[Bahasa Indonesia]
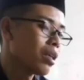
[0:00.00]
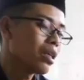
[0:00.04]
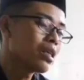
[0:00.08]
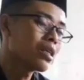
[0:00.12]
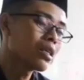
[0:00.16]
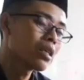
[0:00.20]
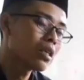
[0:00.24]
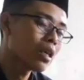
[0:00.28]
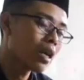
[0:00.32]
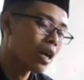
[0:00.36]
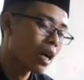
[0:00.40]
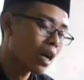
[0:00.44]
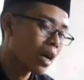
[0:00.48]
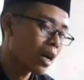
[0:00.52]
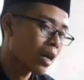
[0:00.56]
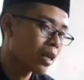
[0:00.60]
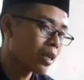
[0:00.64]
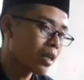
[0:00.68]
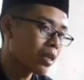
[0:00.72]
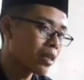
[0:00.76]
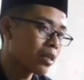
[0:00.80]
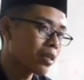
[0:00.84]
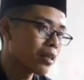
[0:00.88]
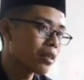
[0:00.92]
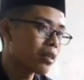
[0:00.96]

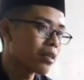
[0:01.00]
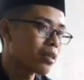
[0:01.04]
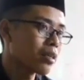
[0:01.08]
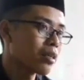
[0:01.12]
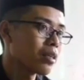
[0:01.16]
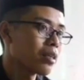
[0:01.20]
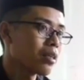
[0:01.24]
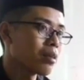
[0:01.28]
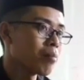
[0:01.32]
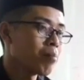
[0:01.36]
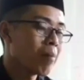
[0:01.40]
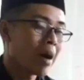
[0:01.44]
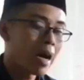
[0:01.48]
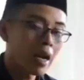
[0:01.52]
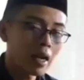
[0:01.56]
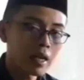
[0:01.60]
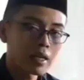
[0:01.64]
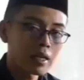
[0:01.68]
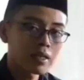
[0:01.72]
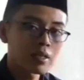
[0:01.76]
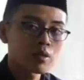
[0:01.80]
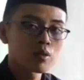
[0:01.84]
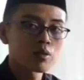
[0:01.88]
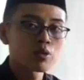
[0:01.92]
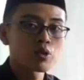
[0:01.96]
enggan
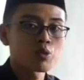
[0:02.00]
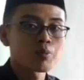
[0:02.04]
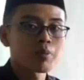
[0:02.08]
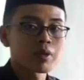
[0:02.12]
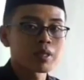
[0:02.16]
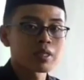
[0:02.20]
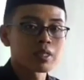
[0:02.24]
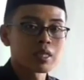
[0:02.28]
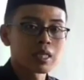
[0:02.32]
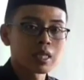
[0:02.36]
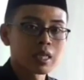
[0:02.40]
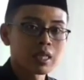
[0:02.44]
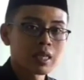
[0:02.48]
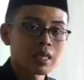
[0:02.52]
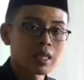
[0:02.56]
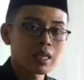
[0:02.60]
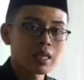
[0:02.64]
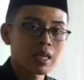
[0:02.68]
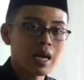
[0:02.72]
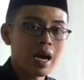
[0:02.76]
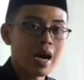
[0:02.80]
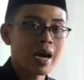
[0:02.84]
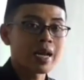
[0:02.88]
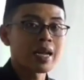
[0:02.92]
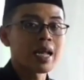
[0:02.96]
malas untuk berzikir
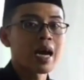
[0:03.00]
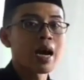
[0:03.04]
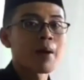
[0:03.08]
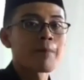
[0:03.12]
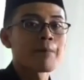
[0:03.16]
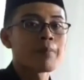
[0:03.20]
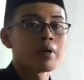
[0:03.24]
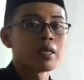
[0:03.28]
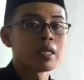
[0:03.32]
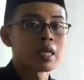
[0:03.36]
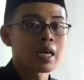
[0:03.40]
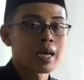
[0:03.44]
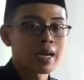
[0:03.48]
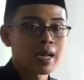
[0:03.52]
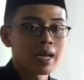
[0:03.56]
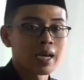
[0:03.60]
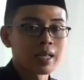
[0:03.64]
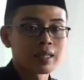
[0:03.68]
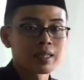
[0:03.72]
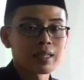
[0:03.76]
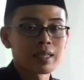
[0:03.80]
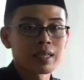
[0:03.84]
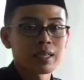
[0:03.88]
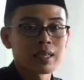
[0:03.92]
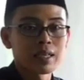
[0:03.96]
ada apa dengan
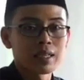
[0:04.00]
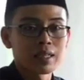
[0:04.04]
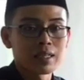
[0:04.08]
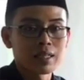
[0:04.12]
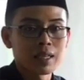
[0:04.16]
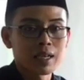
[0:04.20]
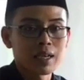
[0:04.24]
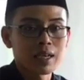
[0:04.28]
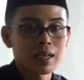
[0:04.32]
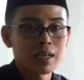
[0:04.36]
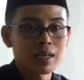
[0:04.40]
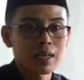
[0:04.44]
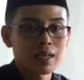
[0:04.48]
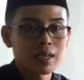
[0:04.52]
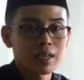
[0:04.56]
hati kita